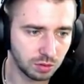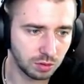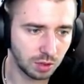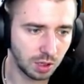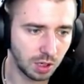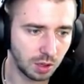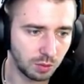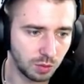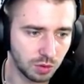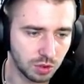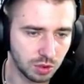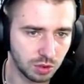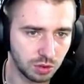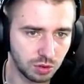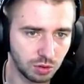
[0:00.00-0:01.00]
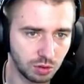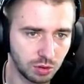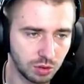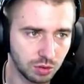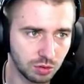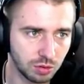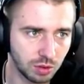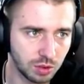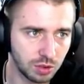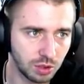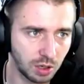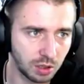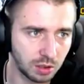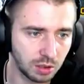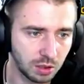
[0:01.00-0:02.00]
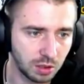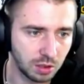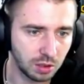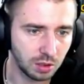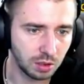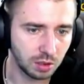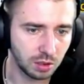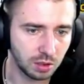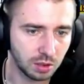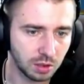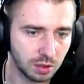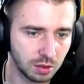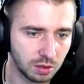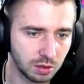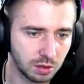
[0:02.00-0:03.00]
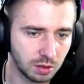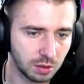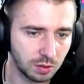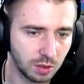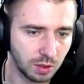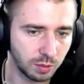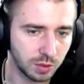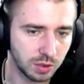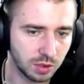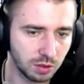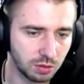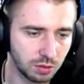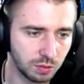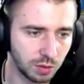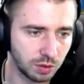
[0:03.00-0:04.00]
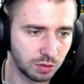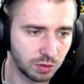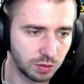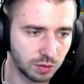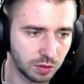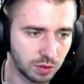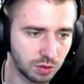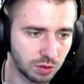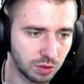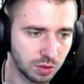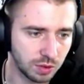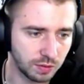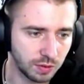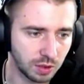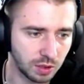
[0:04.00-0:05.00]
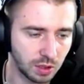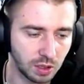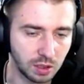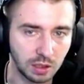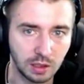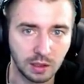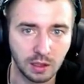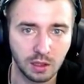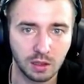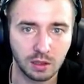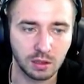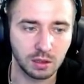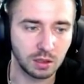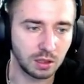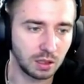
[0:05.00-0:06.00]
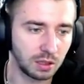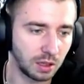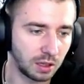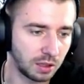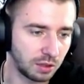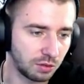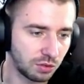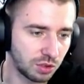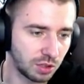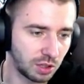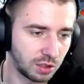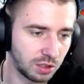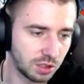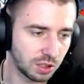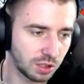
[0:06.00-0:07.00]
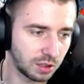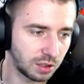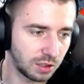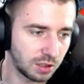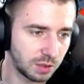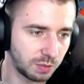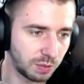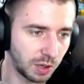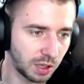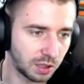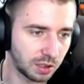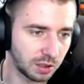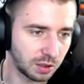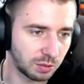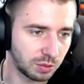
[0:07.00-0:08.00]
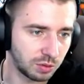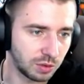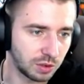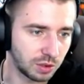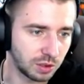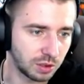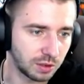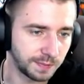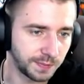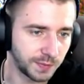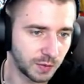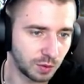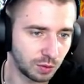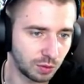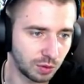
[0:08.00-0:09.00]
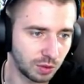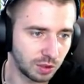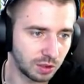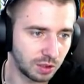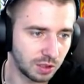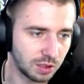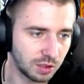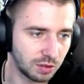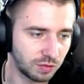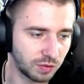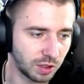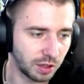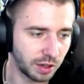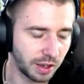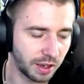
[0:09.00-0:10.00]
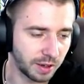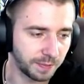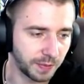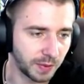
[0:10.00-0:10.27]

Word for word: а, можно еще льдешку качать. Ну, я по скиллу могу его, я что-то завтыкал. На китайке уже льдышка 35 будет. Тут только 32. -я.